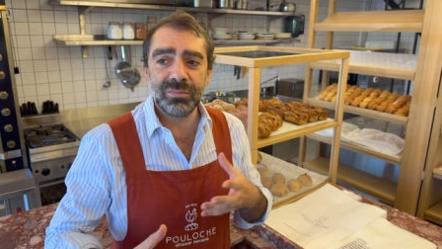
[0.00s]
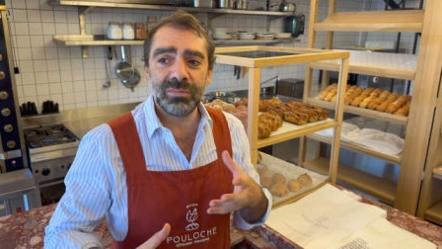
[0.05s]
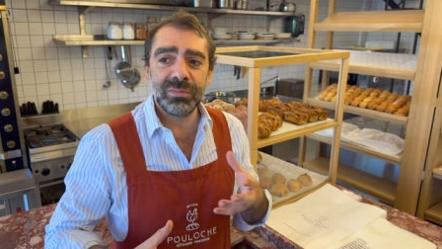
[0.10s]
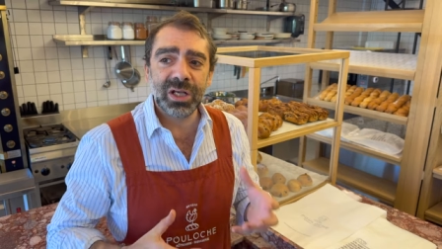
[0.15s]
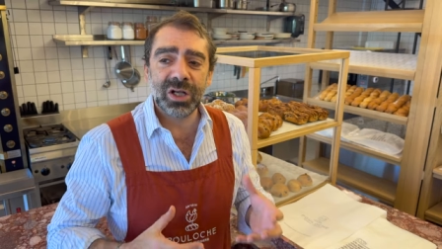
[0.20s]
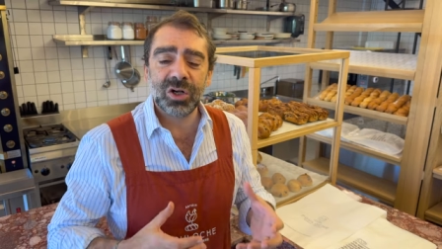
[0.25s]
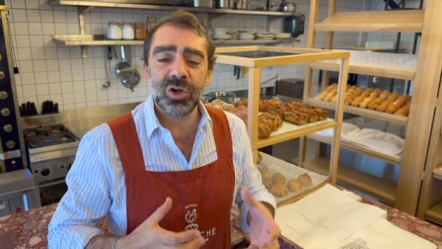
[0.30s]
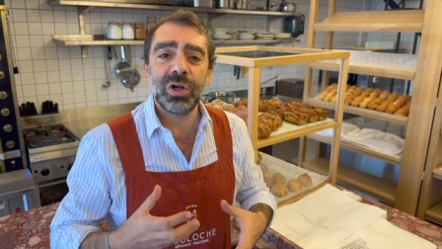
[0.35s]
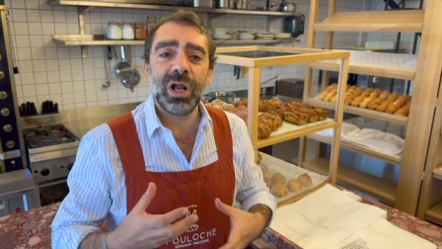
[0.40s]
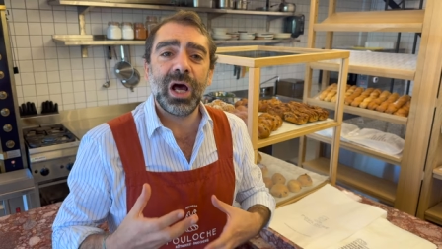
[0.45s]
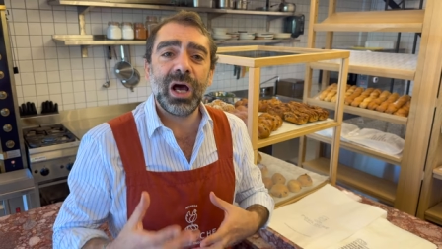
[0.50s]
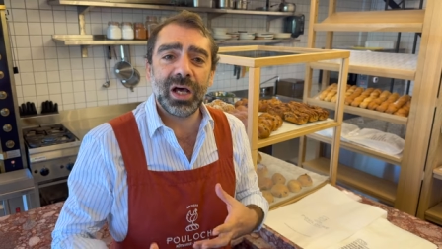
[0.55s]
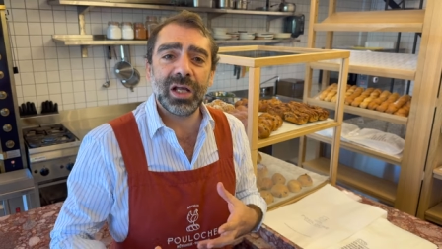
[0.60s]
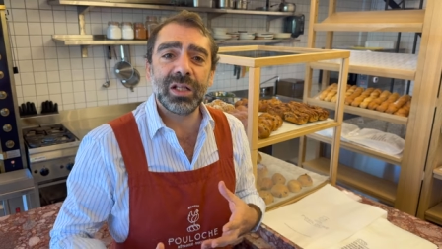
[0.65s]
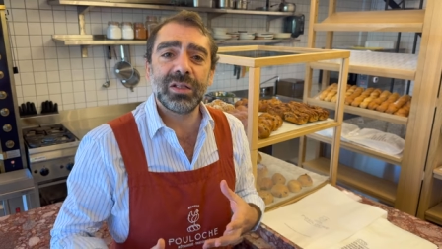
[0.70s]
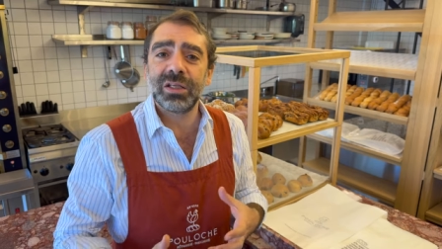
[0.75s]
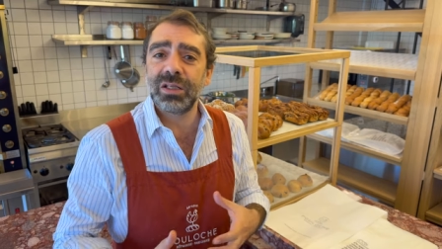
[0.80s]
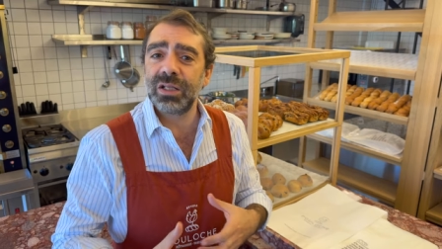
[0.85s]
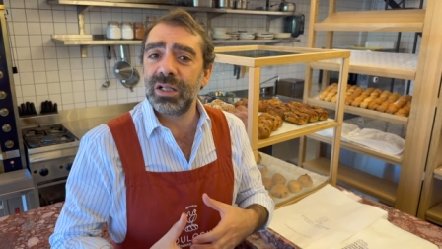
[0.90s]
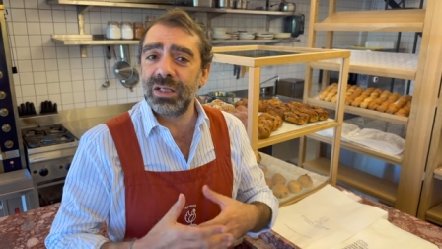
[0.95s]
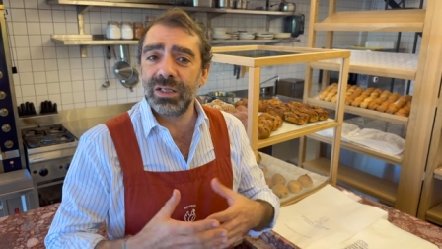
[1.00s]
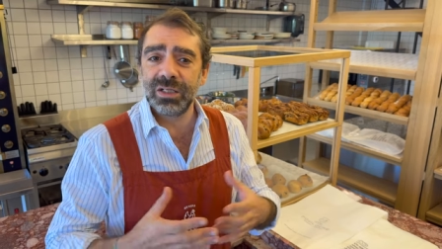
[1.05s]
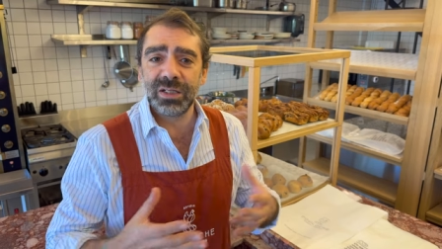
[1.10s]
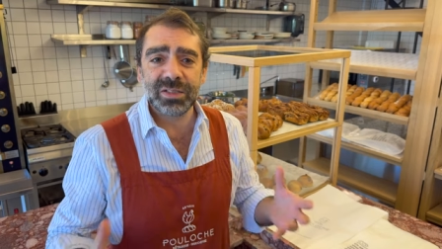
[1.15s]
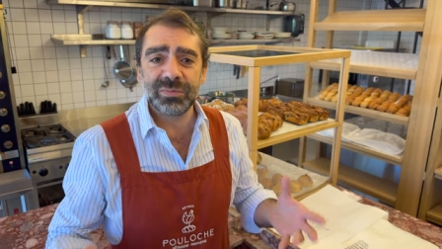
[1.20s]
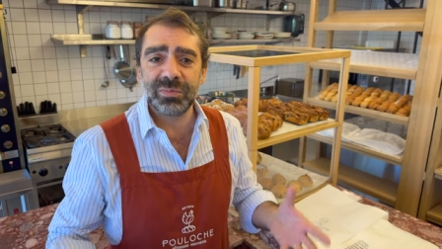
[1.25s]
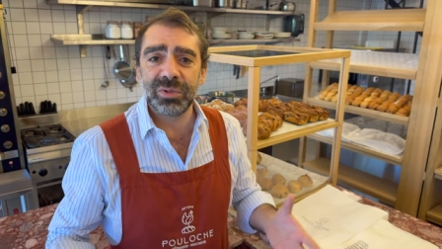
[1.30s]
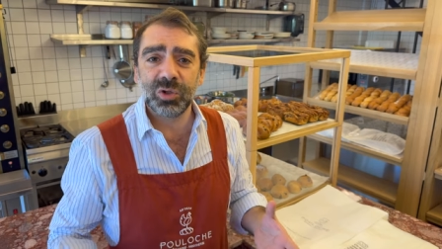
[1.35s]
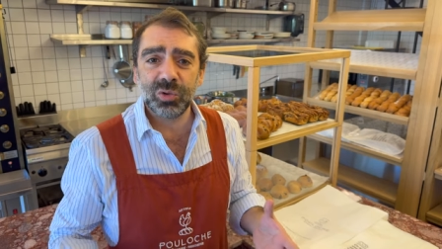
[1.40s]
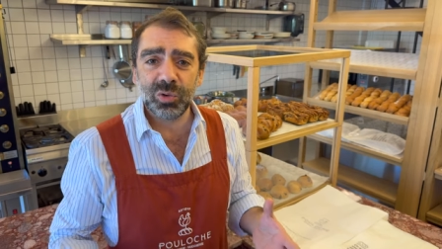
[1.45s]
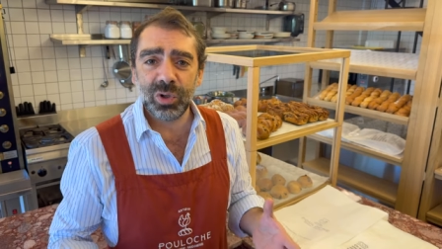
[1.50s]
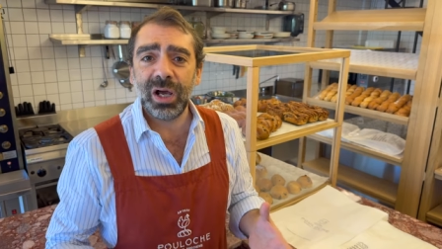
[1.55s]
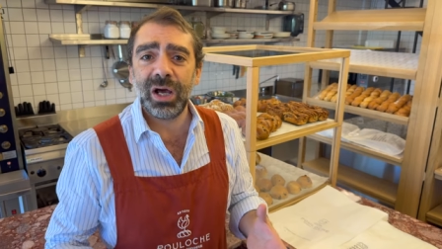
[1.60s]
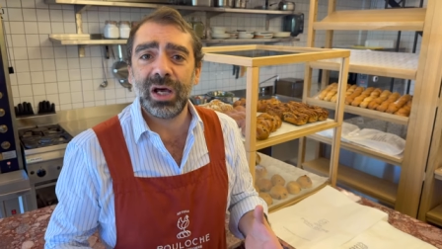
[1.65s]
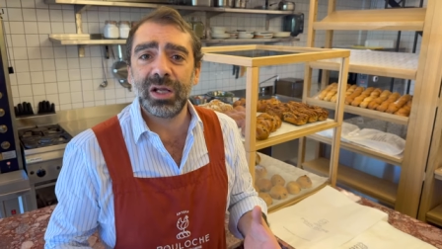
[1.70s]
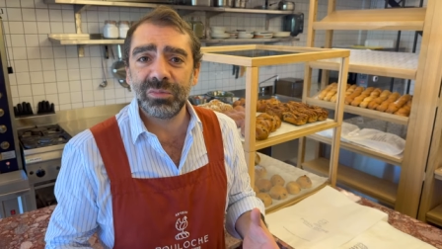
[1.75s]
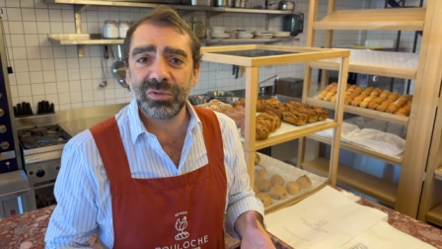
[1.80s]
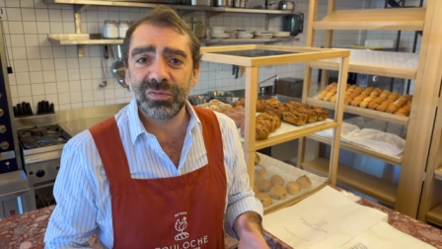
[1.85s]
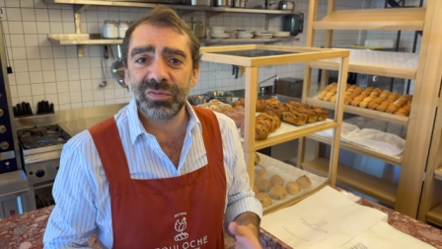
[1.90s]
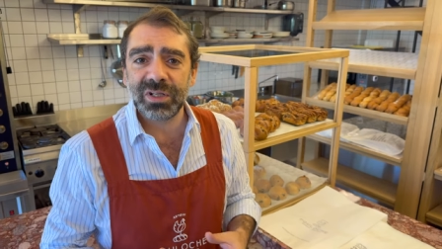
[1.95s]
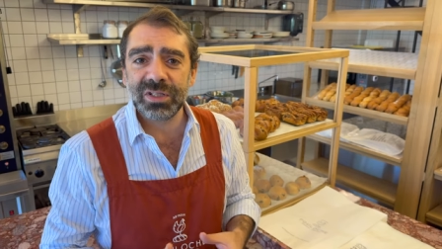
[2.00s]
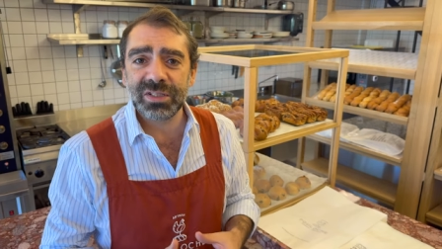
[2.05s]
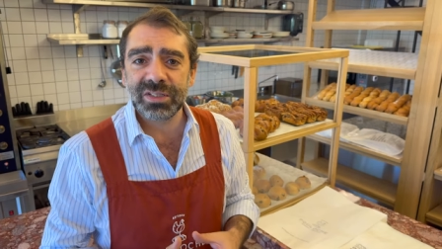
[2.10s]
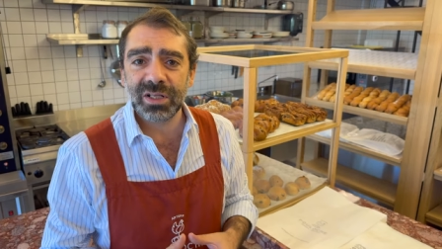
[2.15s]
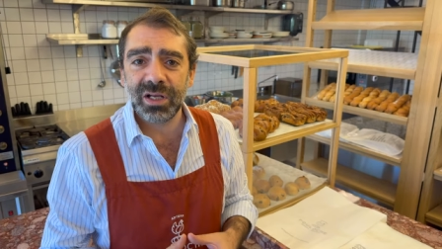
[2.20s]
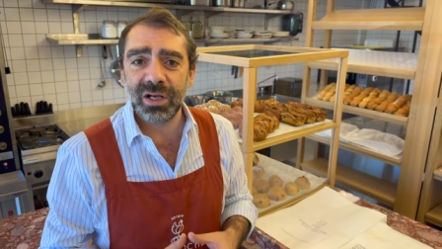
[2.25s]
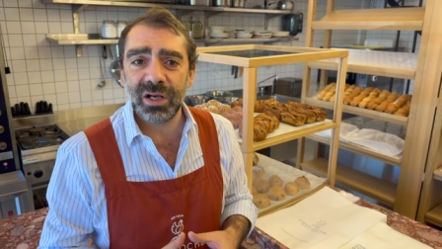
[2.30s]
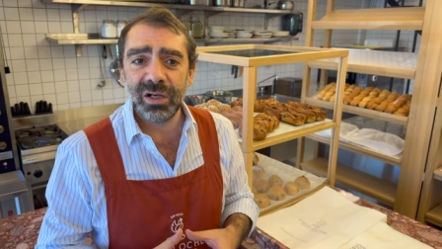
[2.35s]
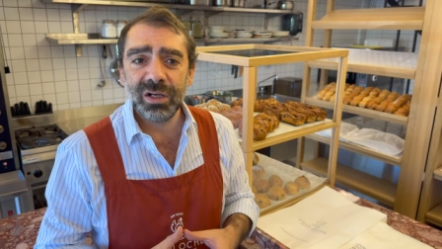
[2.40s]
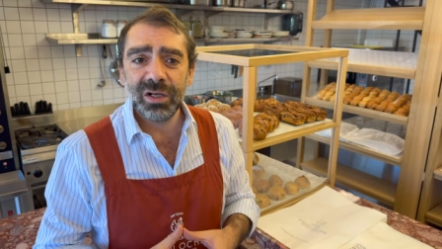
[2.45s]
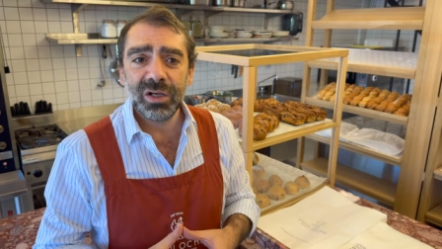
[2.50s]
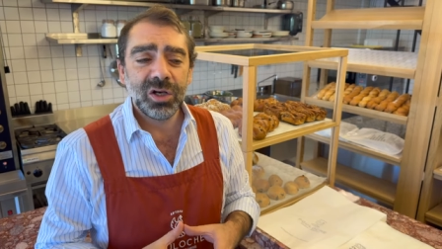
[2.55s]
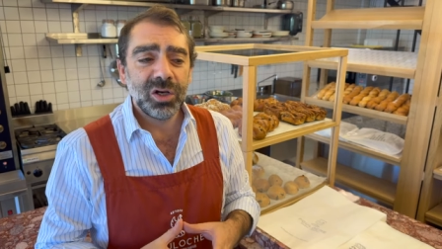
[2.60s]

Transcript: بناكله الاحد كل الناس بيكلوا الاحد بفرنسا